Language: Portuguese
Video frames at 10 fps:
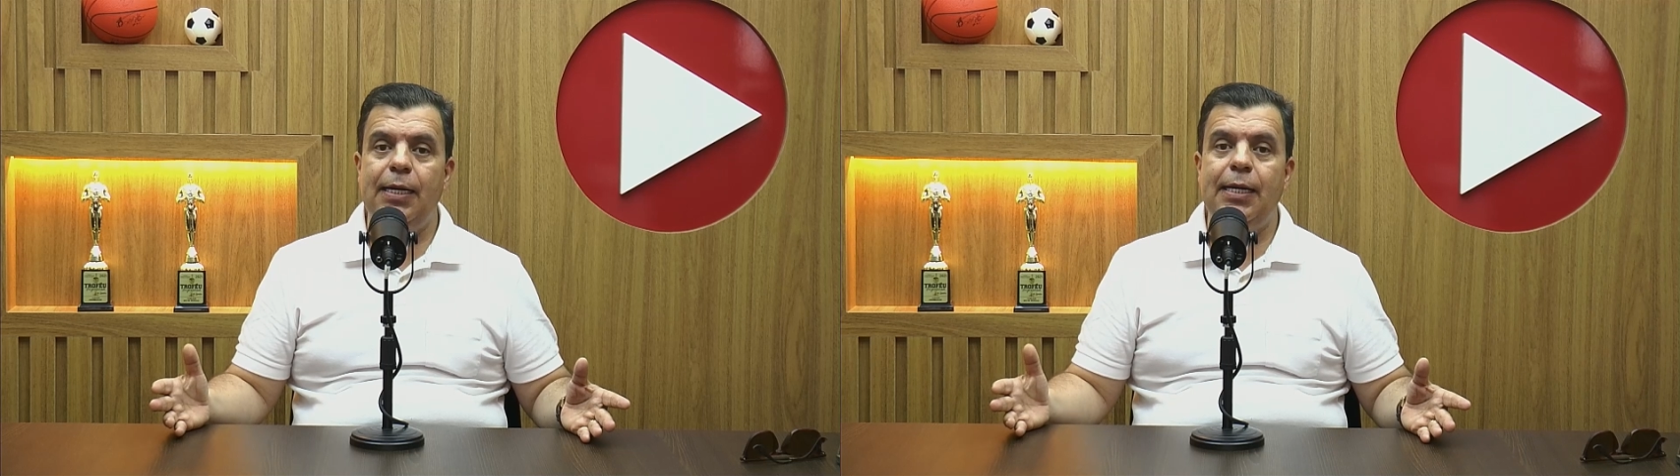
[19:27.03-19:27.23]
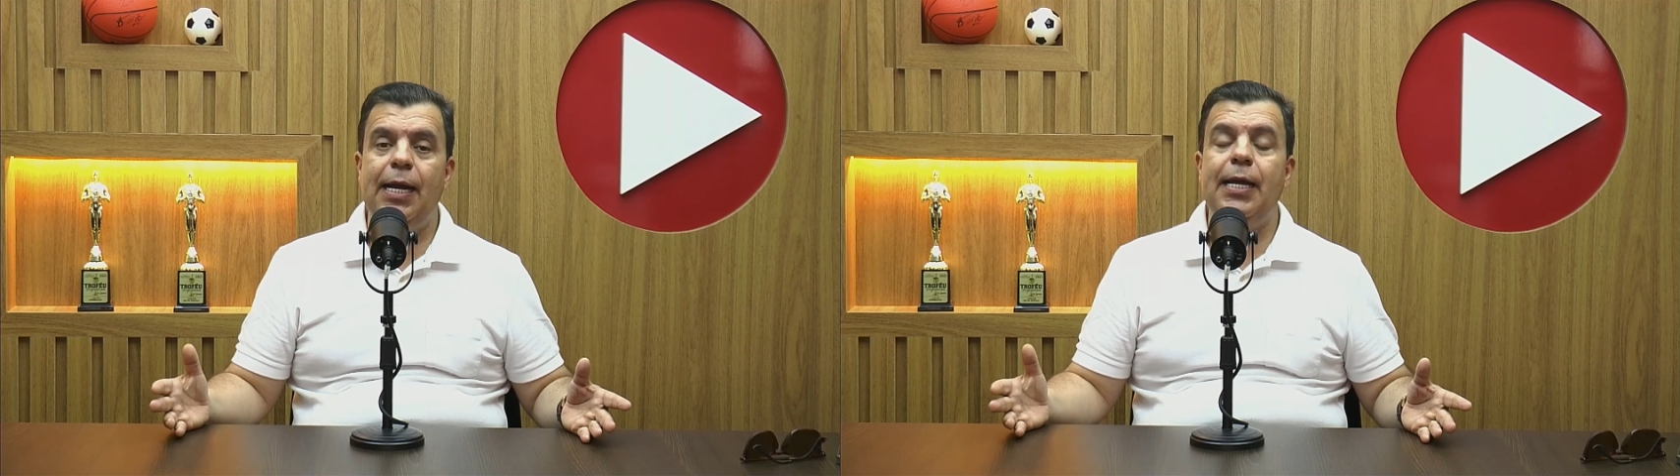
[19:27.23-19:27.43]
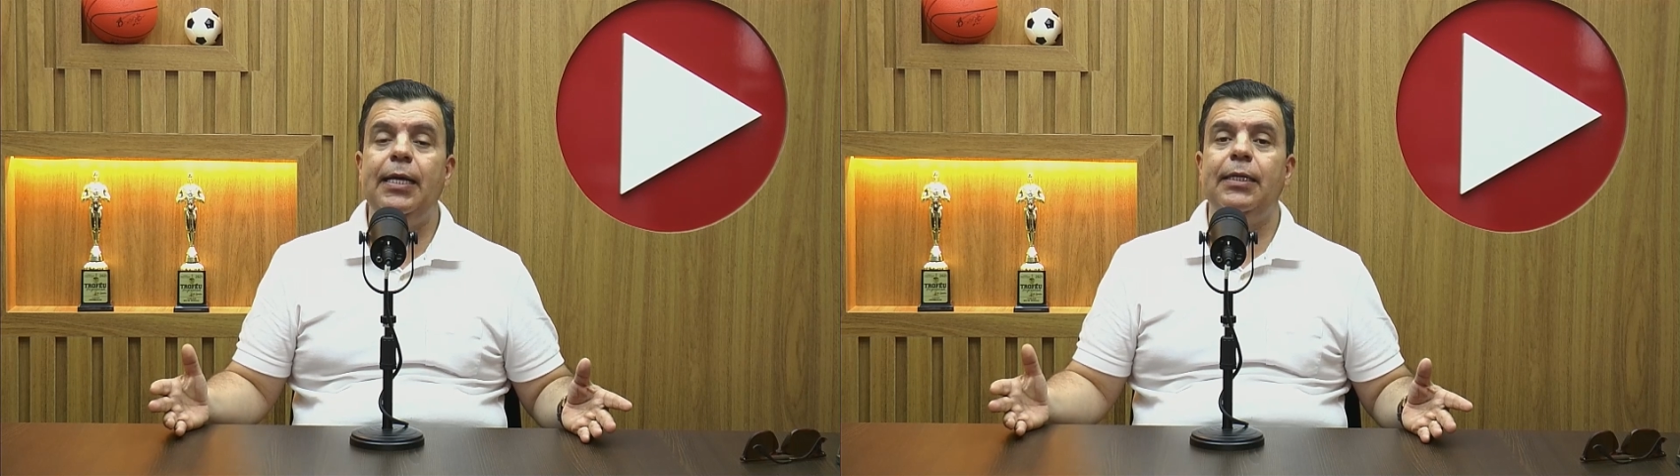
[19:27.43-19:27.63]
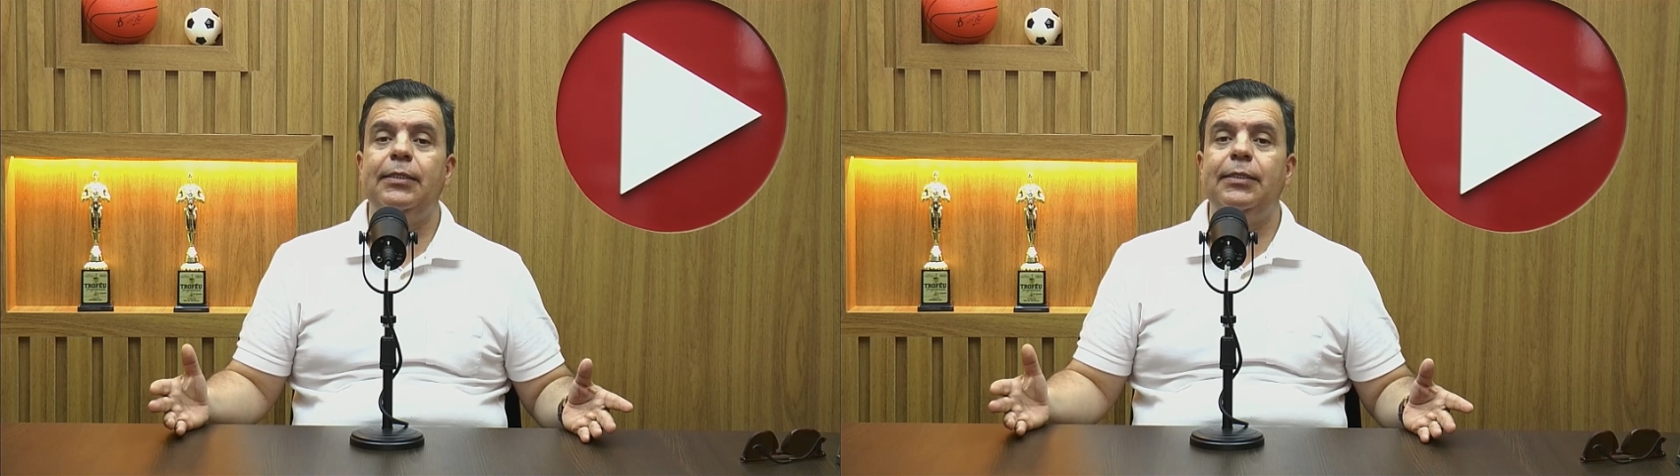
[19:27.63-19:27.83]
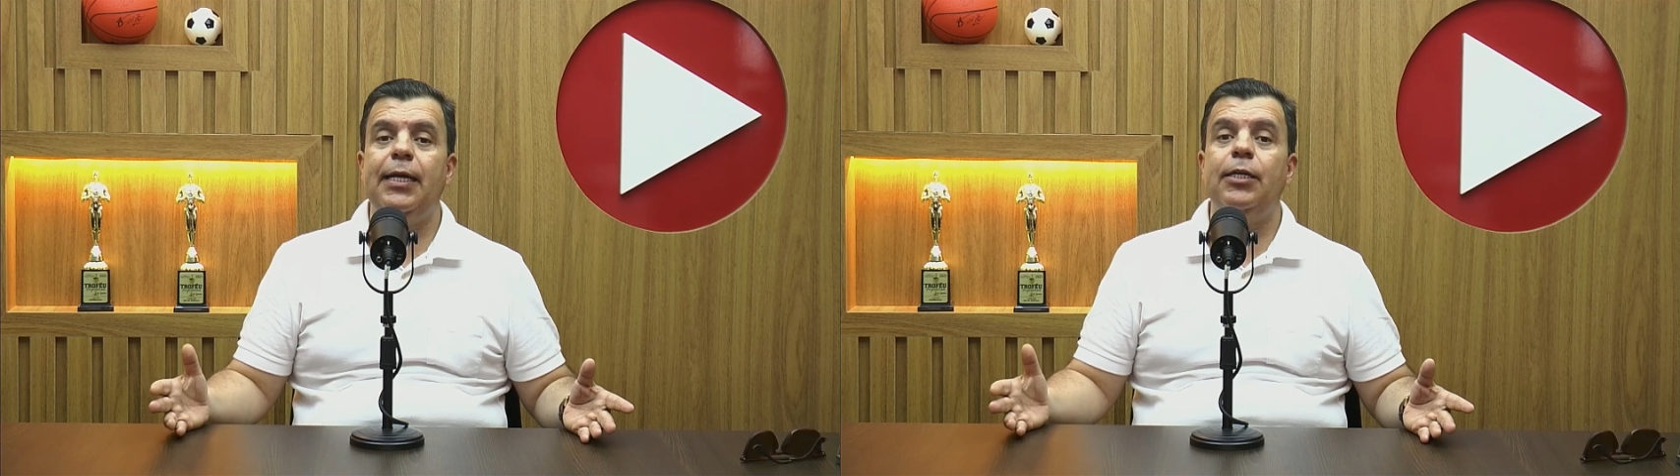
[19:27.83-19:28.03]
na era
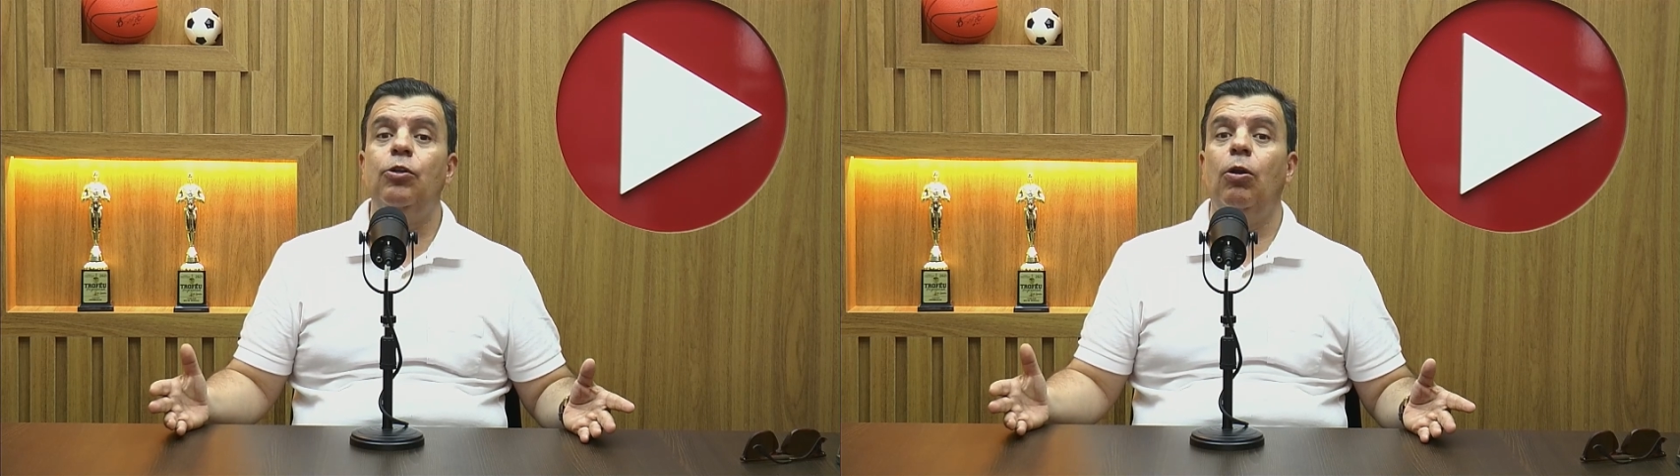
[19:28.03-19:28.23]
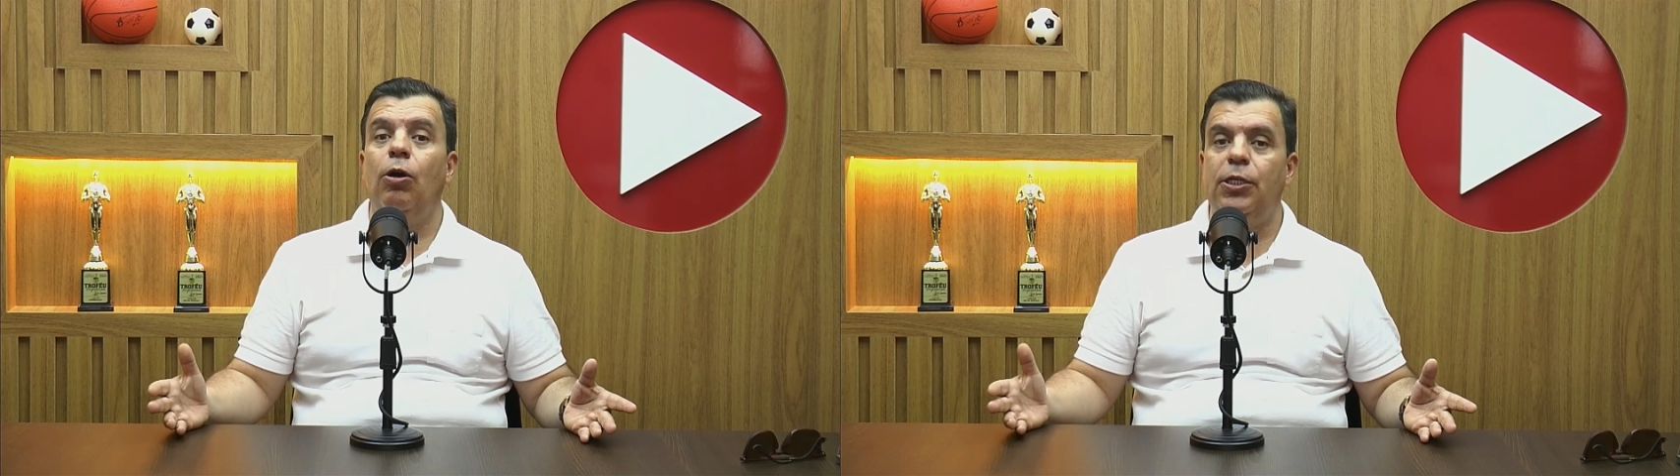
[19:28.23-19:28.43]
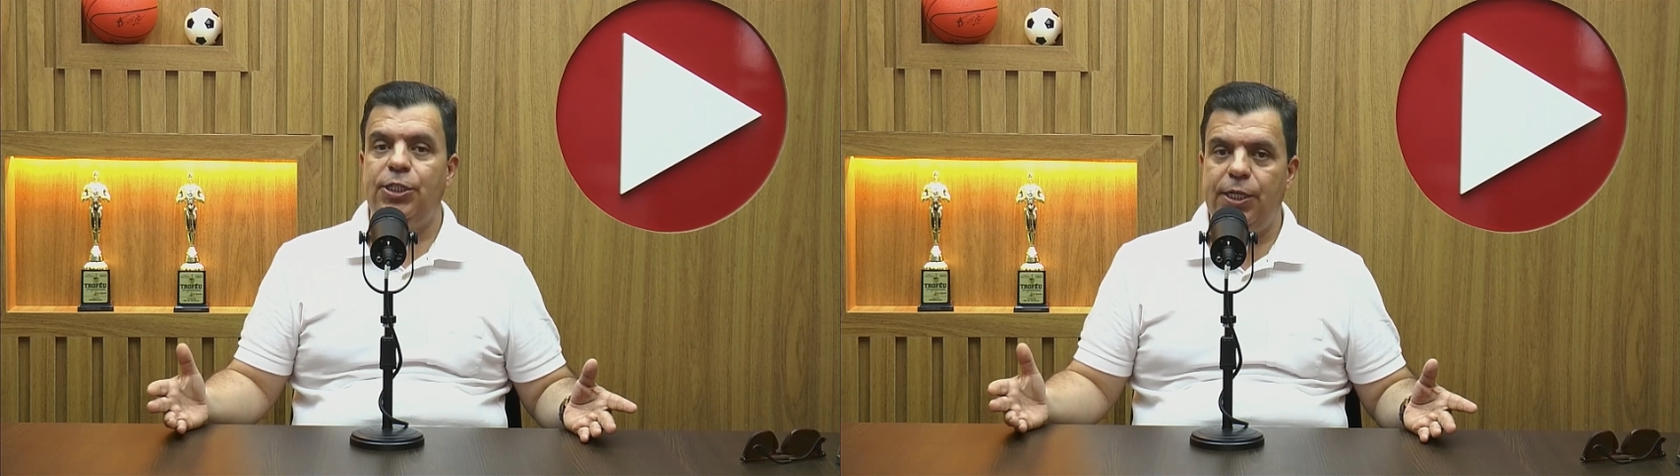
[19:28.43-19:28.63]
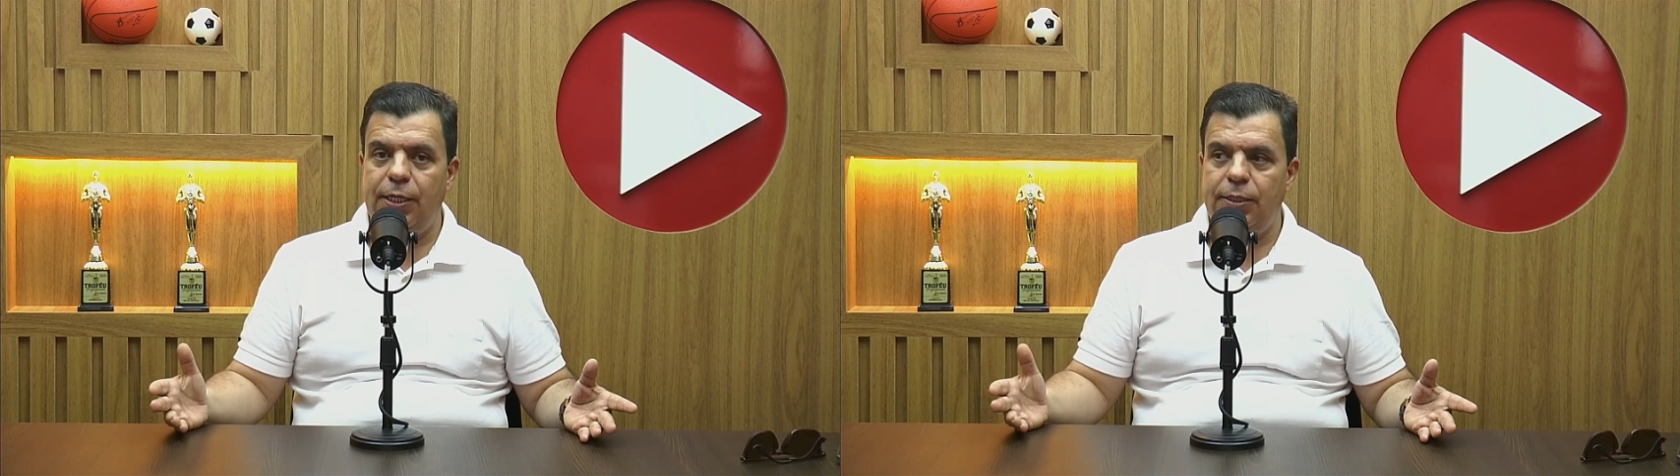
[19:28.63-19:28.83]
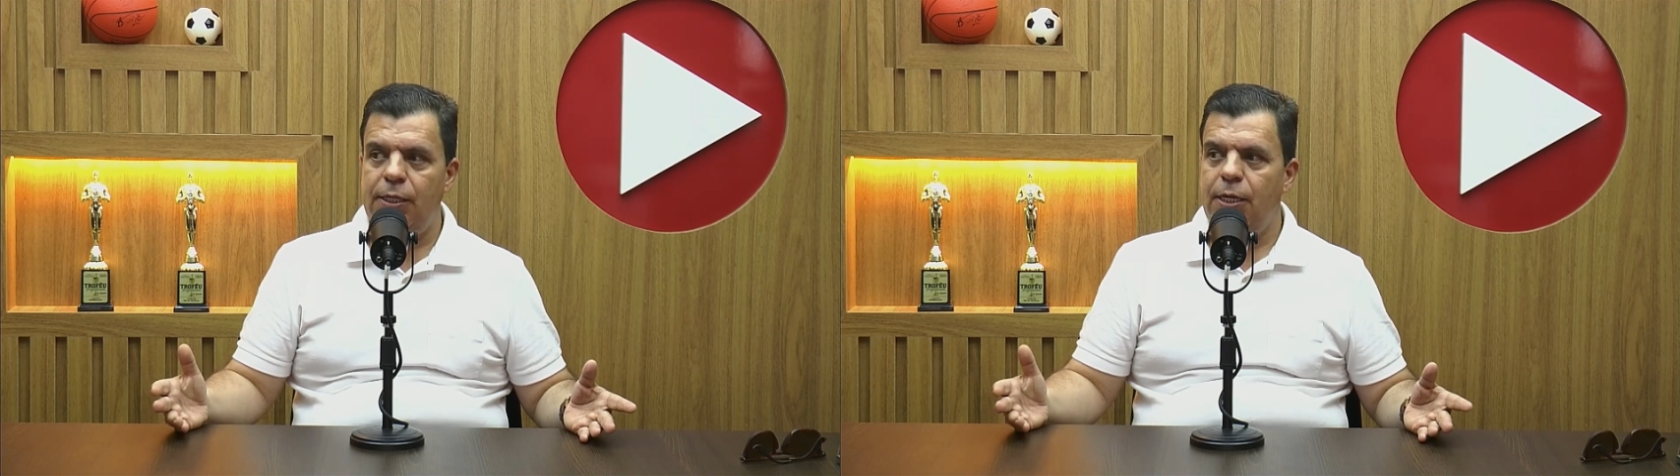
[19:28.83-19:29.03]
tecnológica.